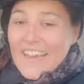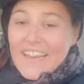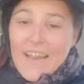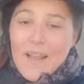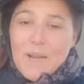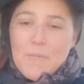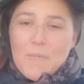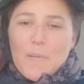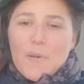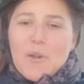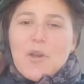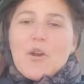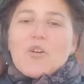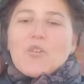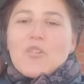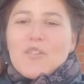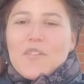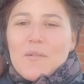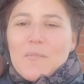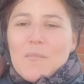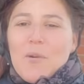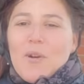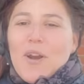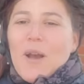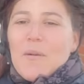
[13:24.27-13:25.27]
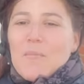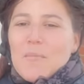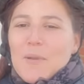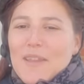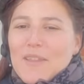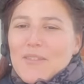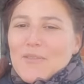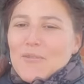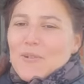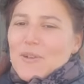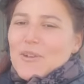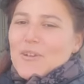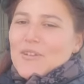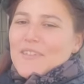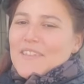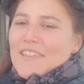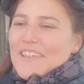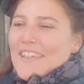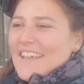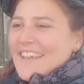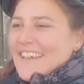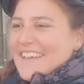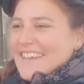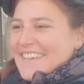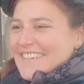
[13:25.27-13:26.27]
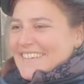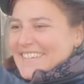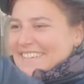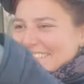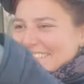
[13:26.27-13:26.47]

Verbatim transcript: En el próximo capítulo de...